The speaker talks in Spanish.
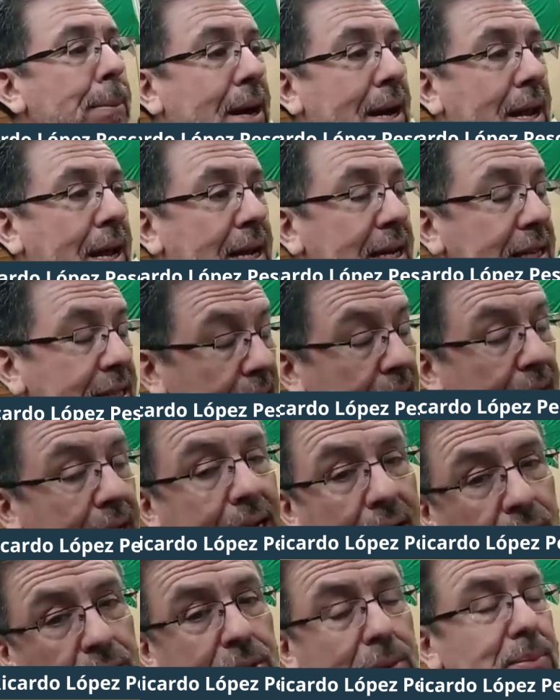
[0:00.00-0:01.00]
para ejercer
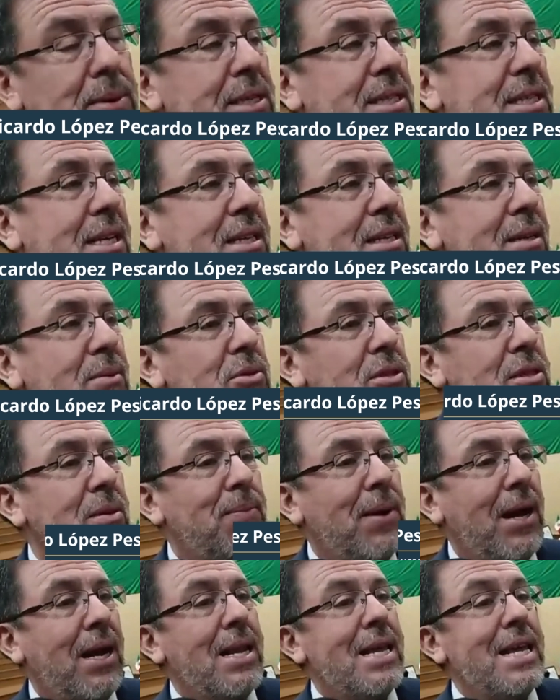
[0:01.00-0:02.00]
el cargo de presidente
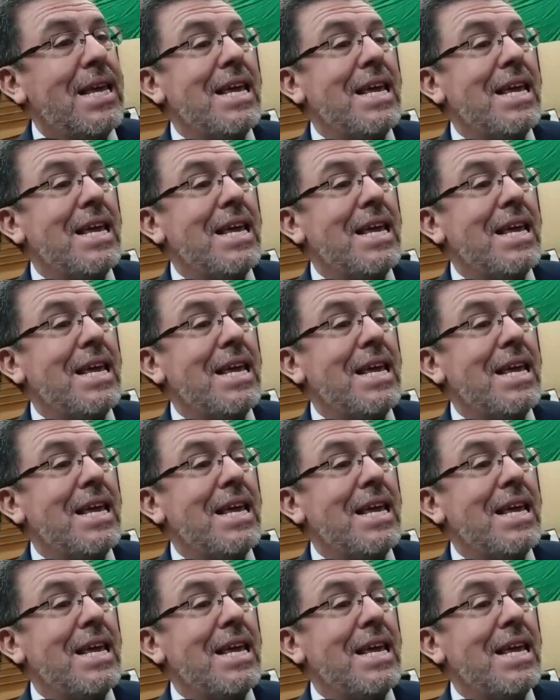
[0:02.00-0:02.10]
municipal